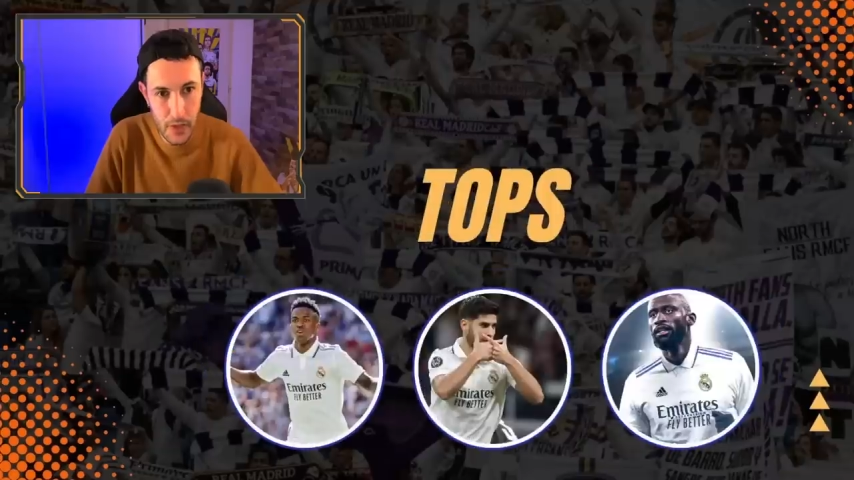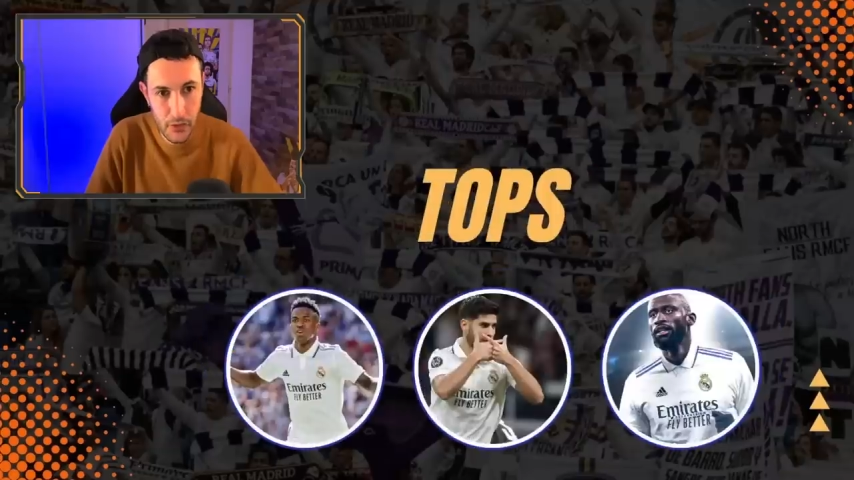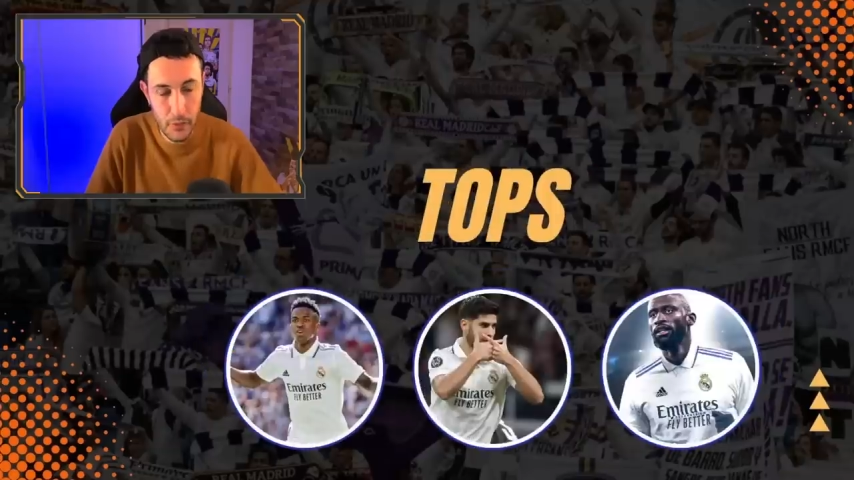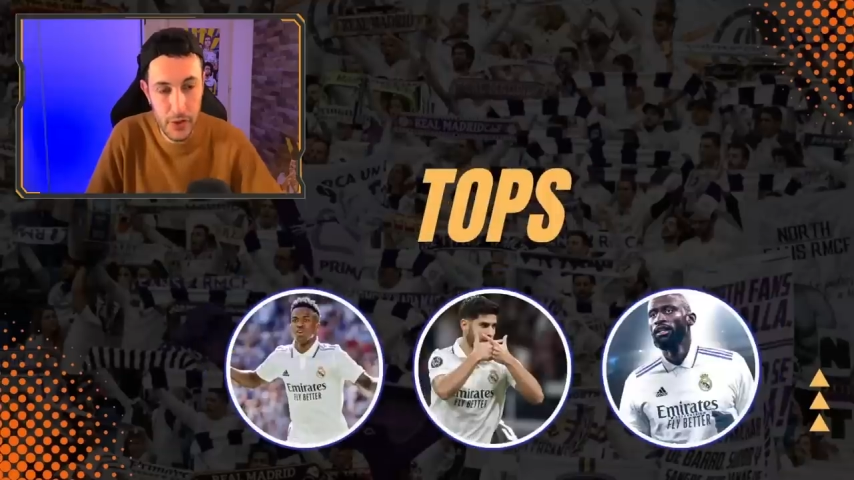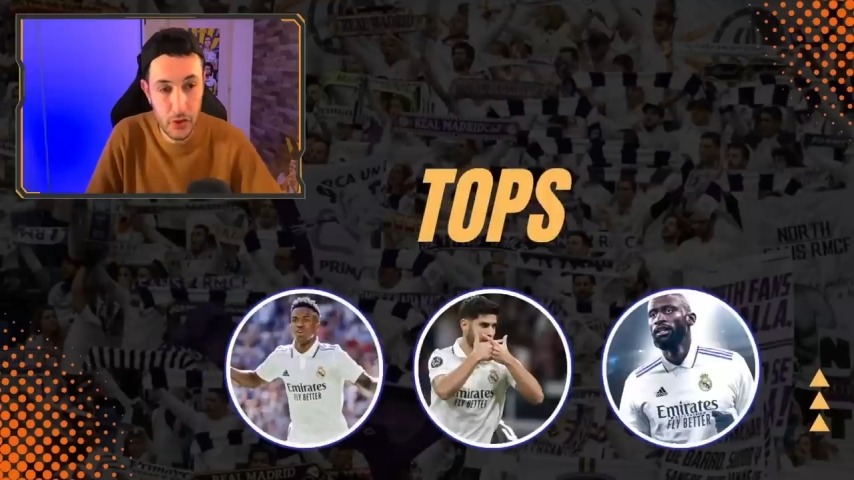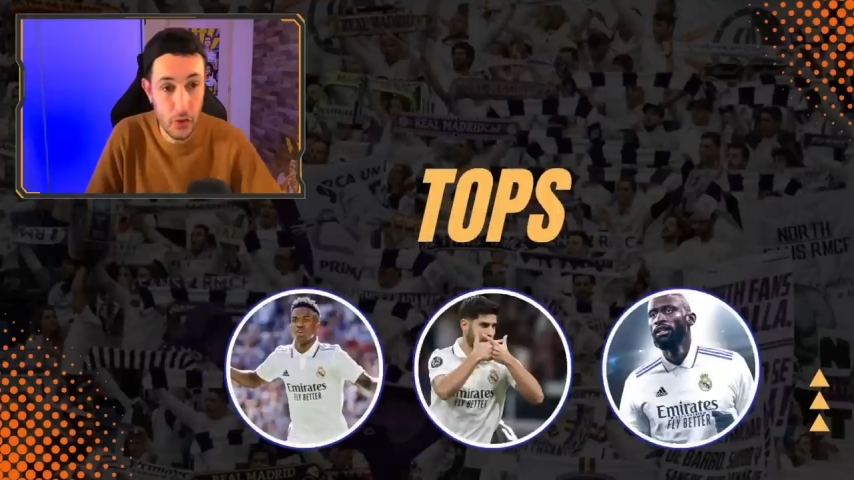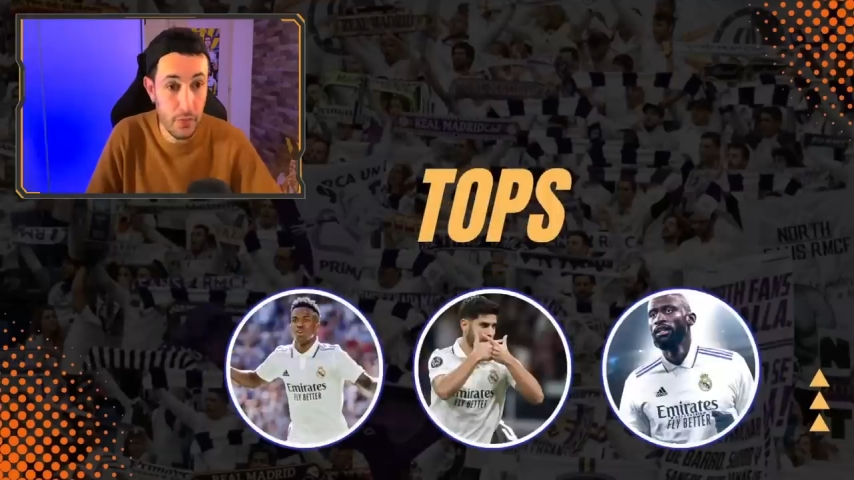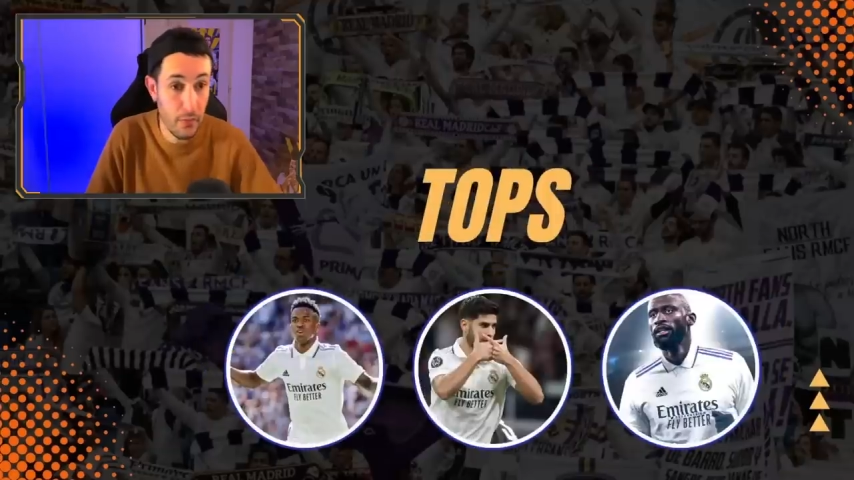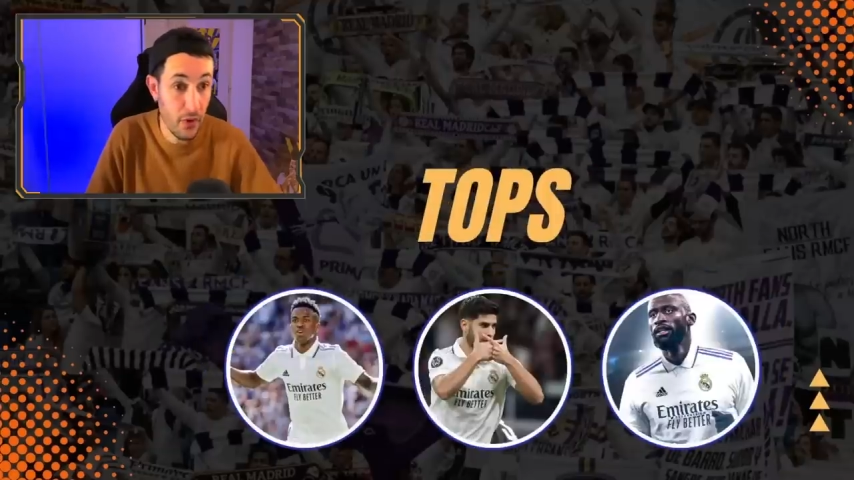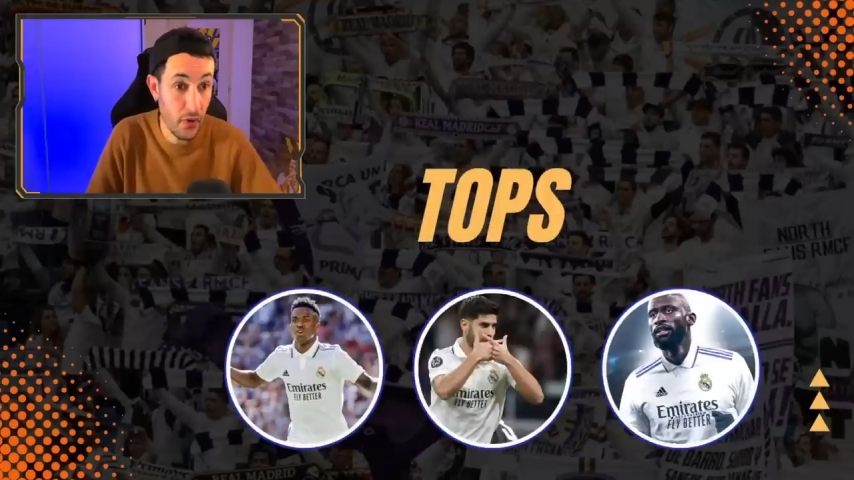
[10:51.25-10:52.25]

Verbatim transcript: Dans mes tops, ben